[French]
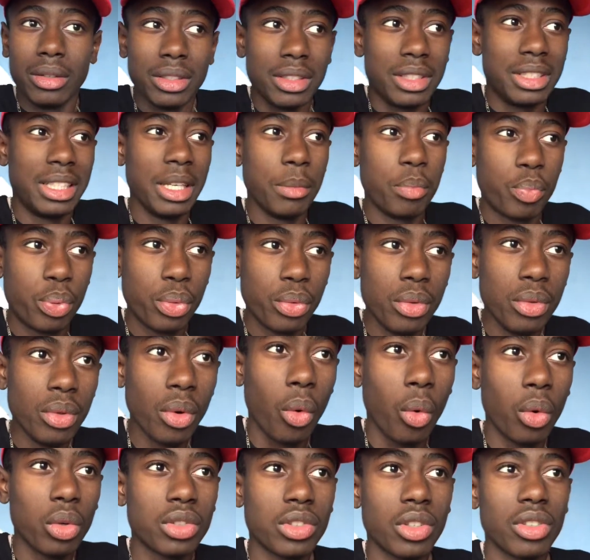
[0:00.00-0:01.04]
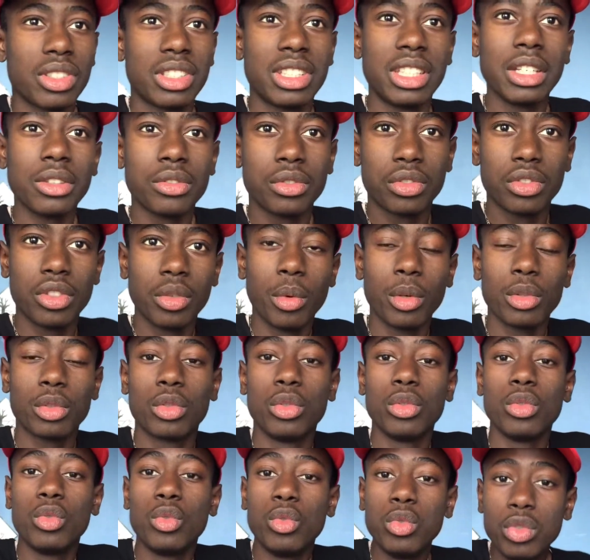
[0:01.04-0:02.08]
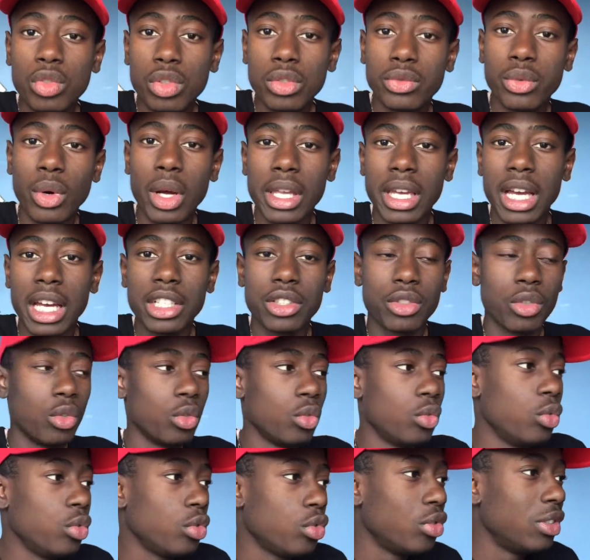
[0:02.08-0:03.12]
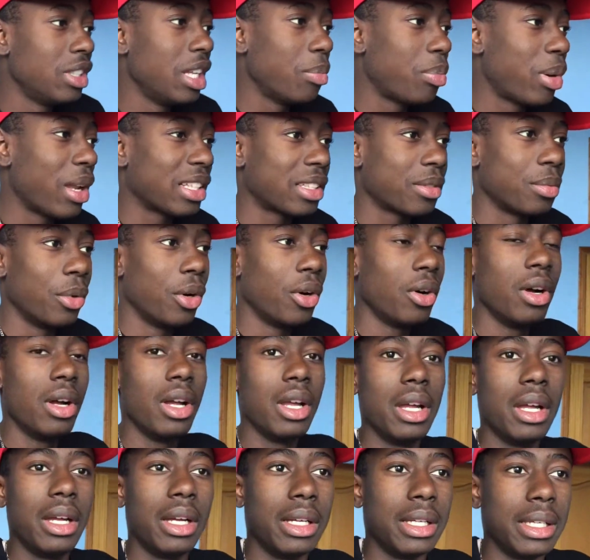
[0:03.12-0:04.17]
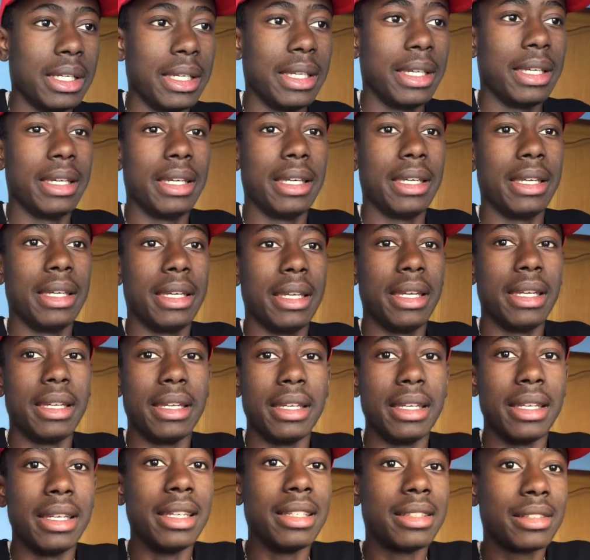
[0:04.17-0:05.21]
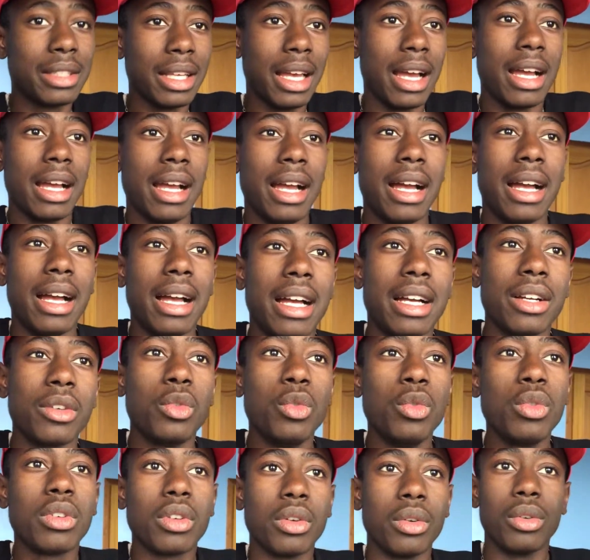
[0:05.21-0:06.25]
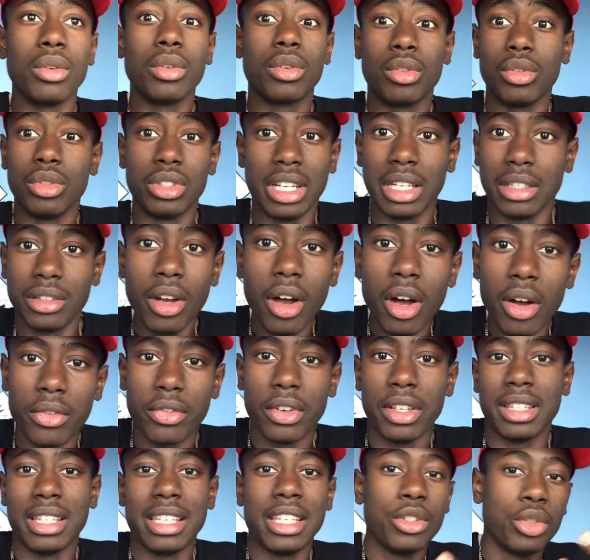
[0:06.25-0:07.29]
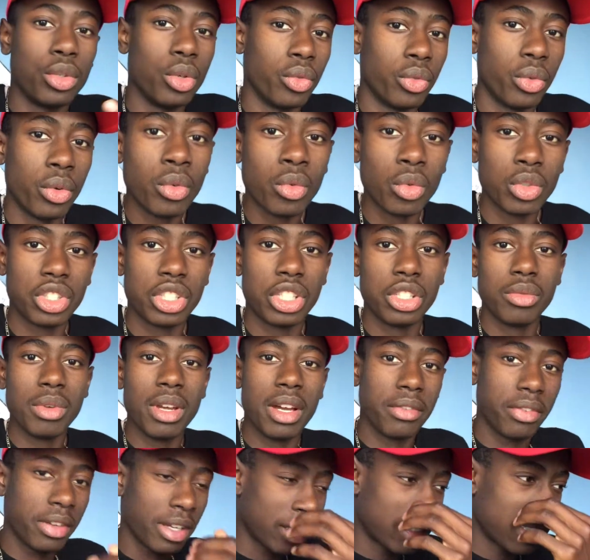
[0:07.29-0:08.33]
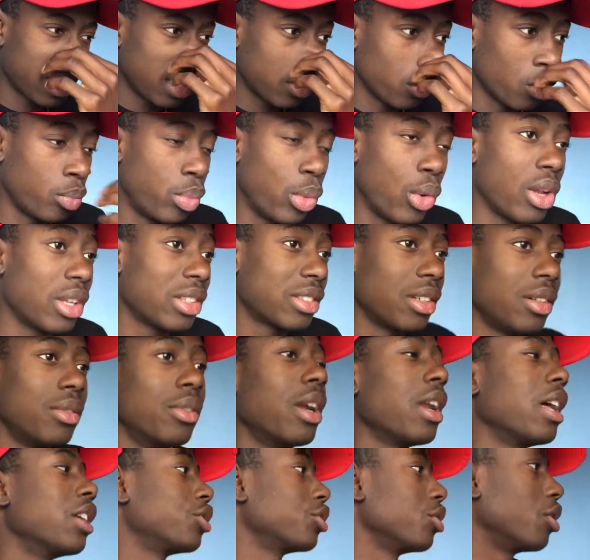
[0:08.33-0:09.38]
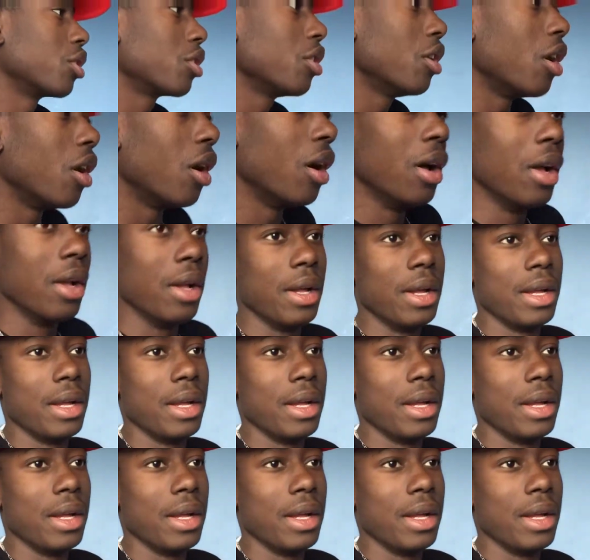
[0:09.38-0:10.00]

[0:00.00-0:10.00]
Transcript: j'ai pu ressentir justement ce goût du voyage, le goût du déplacement. Et, c'est un, goût que, j'adore en fait. Et je veux continuer à faire ça. Donc pour l'instant, voilà, je suis encore